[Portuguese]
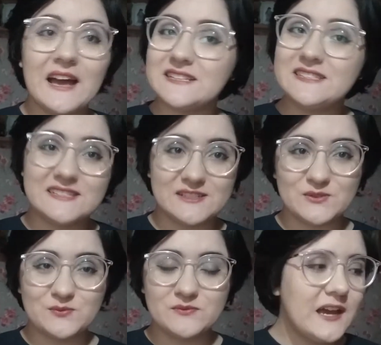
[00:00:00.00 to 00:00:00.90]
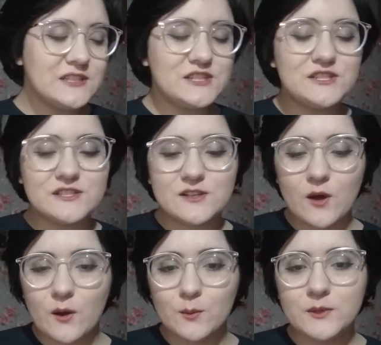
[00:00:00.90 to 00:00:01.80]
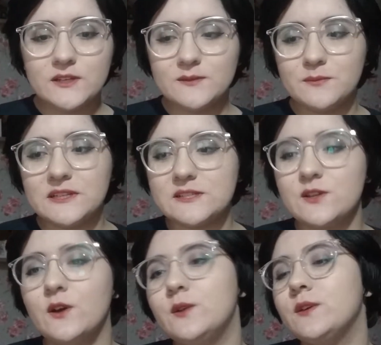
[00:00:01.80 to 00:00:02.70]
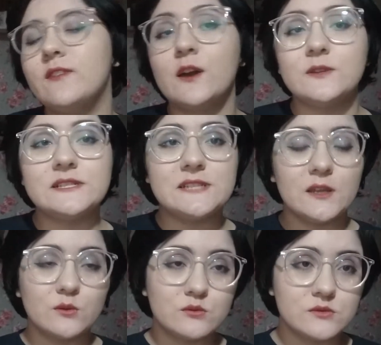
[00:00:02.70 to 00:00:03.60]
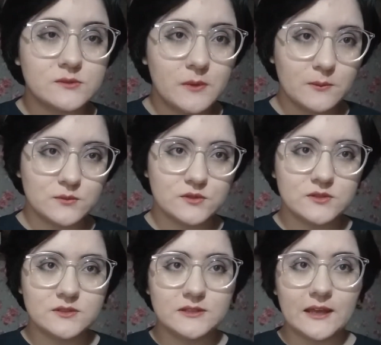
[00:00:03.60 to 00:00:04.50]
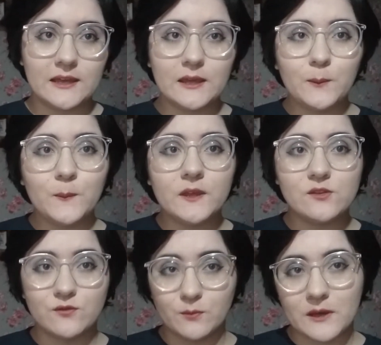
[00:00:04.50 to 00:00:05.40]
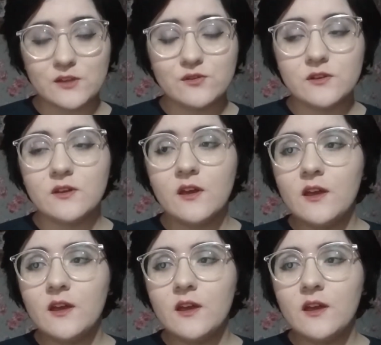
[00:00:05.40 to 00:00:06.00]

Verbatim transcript: assistam. A gente descobre pela história o que vai acontecendo com os membros da equipe de filmagem